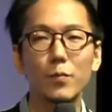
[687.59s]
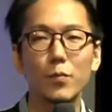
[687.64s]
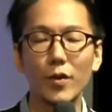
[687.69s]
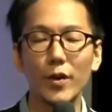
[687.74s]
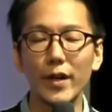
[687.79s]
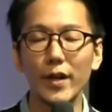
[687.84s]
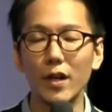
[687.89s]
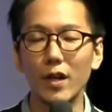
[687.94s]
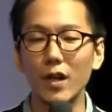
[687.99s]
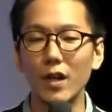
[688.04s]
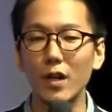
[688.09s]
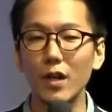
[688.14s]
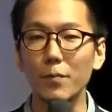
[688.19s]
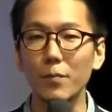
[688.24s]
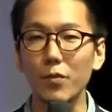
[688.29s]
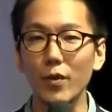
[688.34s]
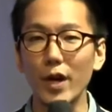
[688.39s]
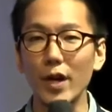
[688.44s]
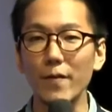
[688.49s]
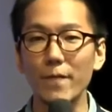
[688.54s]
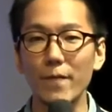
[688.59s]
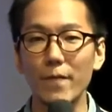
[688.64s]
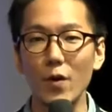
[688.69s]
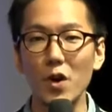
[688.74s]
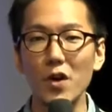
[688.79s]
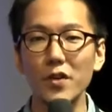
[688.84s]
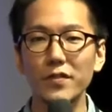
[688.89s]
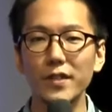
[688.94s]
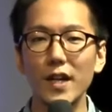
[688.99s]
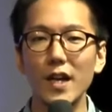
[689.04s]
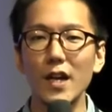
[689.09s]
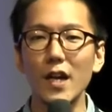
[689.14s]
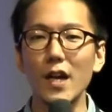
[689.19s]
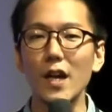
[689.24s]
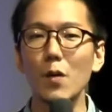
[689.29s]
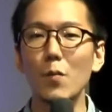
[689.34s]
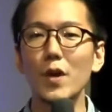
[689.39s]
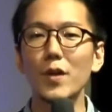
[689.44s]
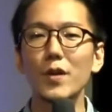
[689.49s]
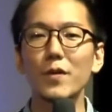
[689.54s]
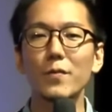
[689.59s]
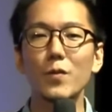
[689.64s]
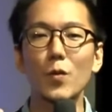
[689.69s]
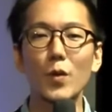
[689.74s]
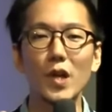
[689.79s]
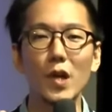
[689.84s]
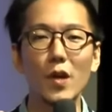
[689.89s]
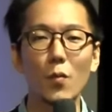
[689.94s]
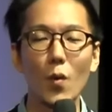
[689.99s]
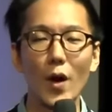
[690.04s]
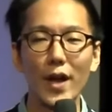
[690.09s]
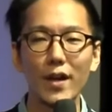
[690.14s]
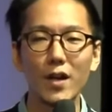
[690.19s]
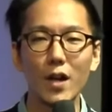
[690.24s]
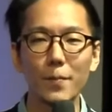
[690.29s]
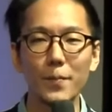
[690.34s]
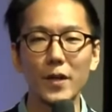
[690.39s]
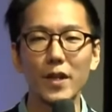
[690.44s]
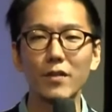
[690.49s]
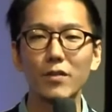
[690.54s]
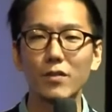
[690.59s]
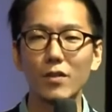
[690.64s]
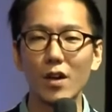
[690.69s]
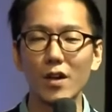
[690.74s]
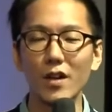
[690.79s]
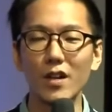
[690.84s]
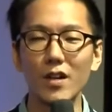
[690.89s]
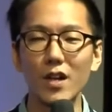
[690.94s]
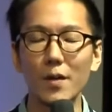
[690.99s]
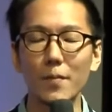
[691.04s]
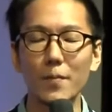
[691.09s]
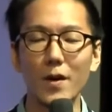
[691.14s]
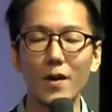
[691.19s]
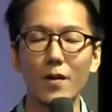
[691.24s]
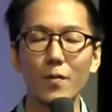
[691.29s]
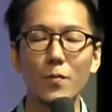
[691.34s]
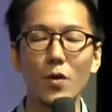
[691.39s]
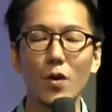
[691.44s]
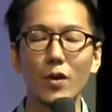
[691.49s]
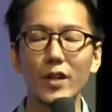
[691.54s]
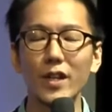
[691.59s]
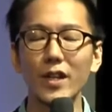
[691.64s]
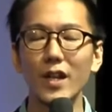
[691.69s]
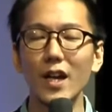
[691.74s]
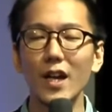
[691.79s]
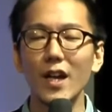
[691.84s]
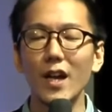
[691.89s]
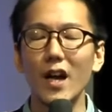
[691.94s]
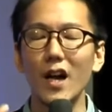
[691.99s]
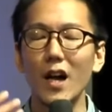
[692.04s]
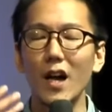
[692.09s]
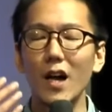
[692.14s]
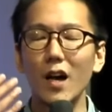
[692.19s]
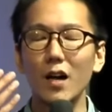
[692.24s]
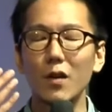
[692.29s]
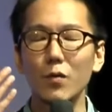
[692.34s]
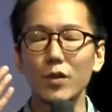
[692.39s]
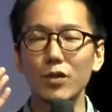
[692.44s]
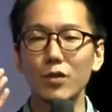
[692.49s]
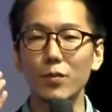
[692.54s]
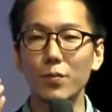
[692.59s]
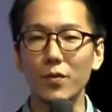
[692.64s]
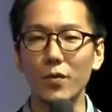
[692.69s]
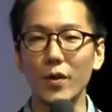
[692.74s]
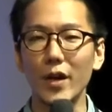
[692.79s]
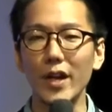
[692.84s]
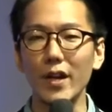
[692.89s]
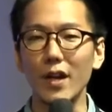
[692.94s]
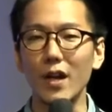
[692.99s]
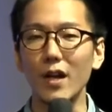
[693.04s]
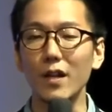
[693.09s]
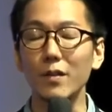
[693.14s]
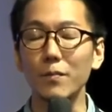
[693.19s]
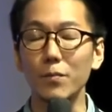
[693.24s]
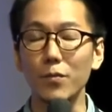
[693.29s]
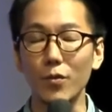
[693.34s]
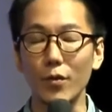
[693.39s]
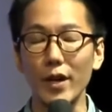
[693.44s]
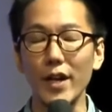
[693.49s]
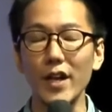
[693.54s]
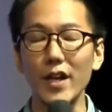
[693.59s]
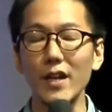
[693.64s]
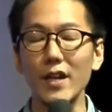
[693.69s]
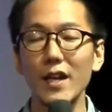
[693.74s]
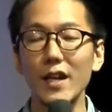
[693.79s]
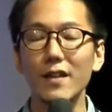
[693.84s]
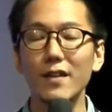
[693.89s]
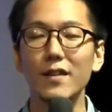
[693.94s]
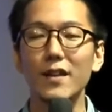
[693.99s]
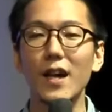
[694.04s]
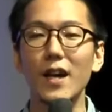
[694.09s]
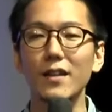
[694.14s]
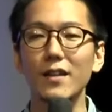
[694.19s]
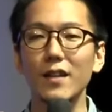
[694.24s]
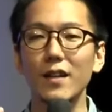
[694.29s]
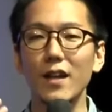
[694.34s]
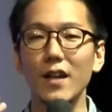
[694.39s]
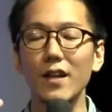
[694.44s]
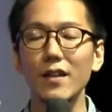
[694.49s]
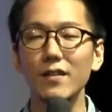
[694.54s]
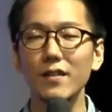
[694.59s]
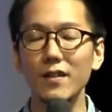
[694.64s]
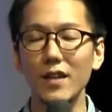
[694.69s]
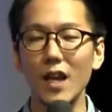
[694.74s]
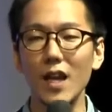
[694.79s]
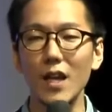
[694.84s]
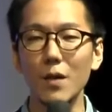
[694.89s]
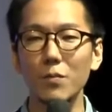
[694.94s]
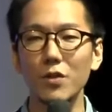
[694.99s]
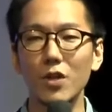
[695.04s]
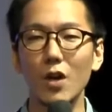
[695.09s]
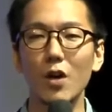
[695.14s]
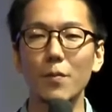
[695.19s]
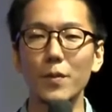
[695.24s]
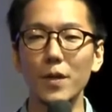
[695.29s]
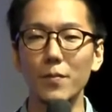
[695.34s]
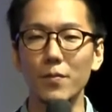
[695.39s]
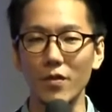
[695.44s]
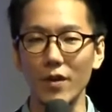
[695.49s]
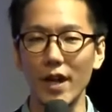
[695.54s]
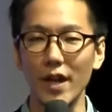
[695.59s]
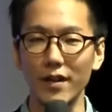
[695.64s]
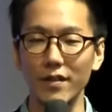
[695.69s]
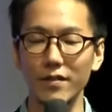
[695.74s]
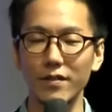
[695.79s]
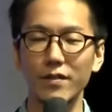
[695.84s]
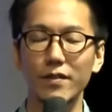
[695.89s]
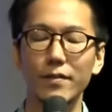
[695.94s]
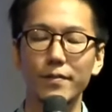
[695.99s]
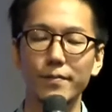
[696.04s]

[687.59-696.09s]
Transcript: pray, uh, pray first, and whenever we wake up and starting up our morning, uh, we should pray,、uh, pray that His name shall be praised.